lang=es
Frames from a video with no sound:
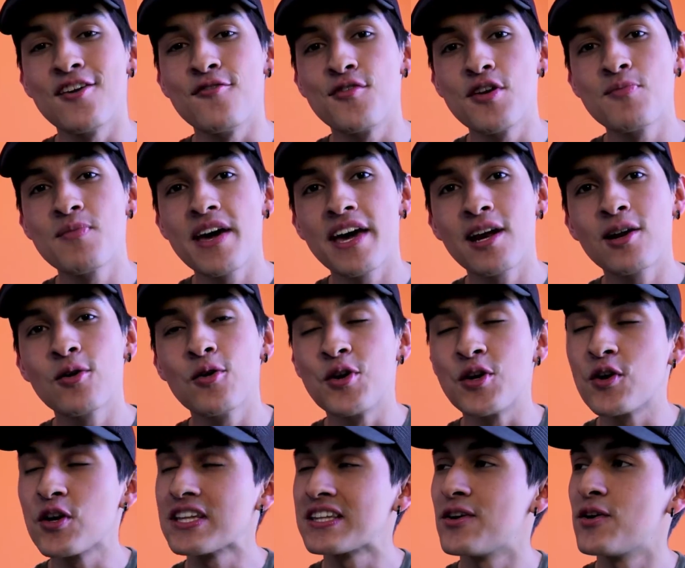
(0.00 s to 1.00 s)
En fin, viajeros, lo
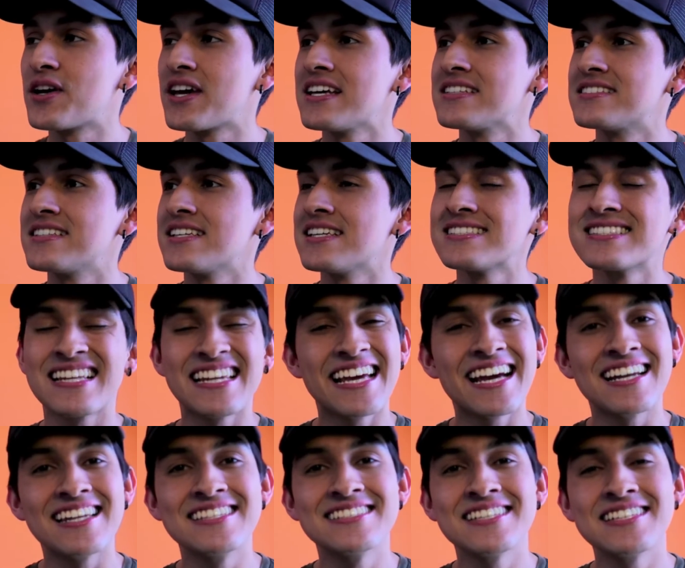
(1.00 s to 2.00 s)
único que tengo que decir es
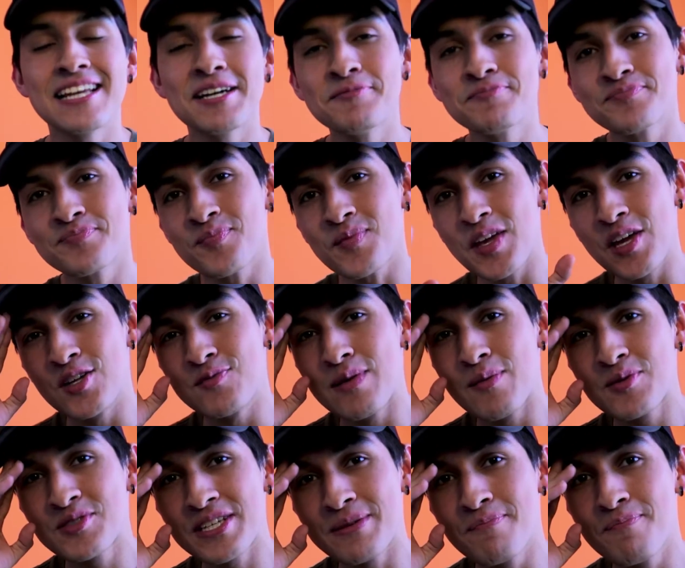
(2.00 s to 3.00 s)
legalícenla y nos
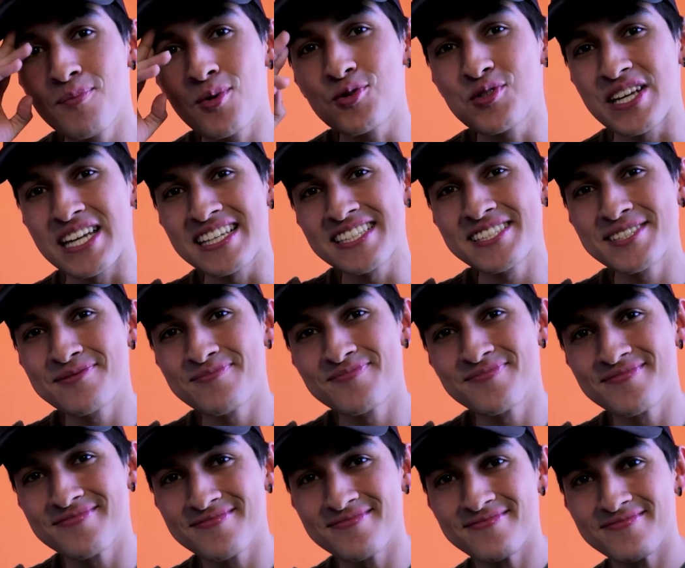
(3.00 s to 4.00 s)
vemos en
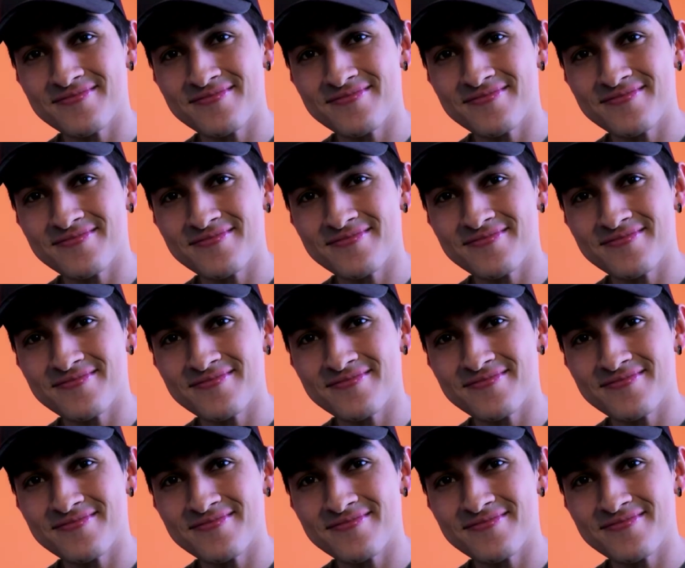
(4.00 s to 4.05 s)
Bruselas.